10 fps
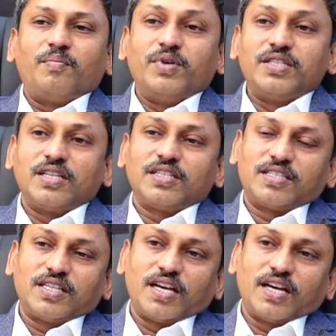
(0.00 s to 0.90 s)
బిజినెస్
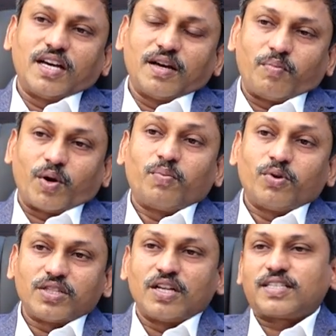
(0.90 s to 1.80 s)

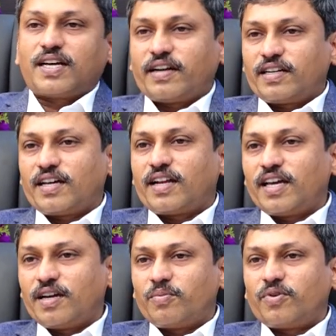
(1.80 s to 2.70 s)
ప్రపోజల్స్ కరెక్ట్గా
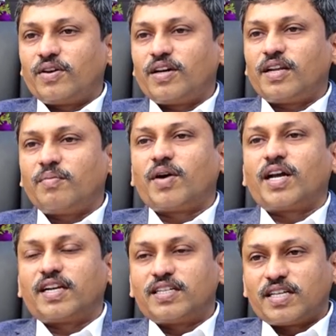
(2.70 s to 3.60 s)
రాయకపోవడం కానీ
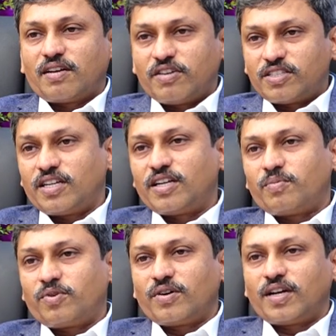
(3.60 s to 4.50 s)
మార్కెట్ సర్వే
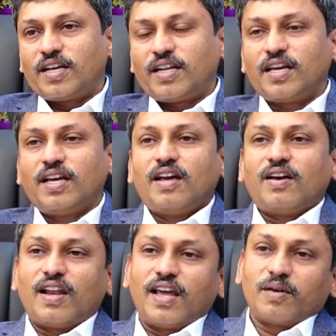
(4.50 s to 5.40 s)
చేయకపోవడం కానీ
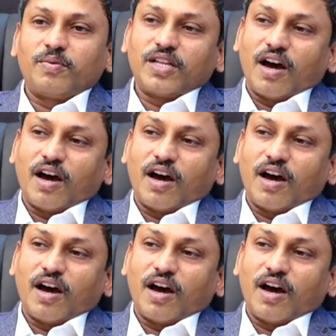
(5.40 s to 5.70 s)
లేకపోతే